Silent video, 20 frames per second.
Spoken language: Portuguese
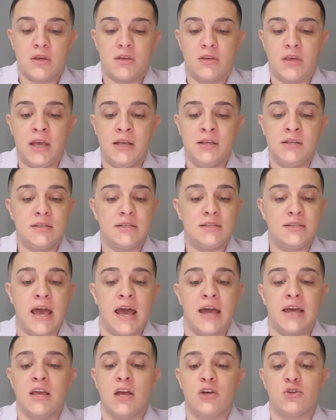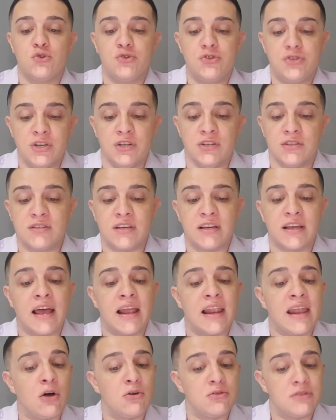Quem segue a justiça e
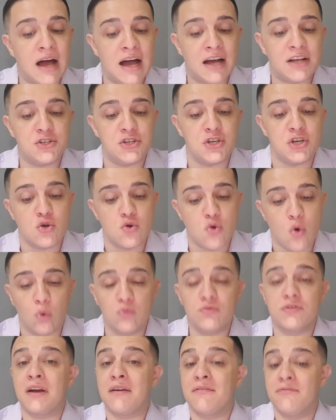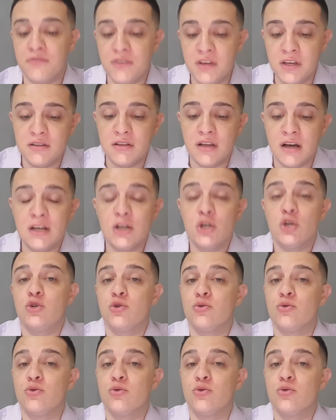a lealdade encontra vida,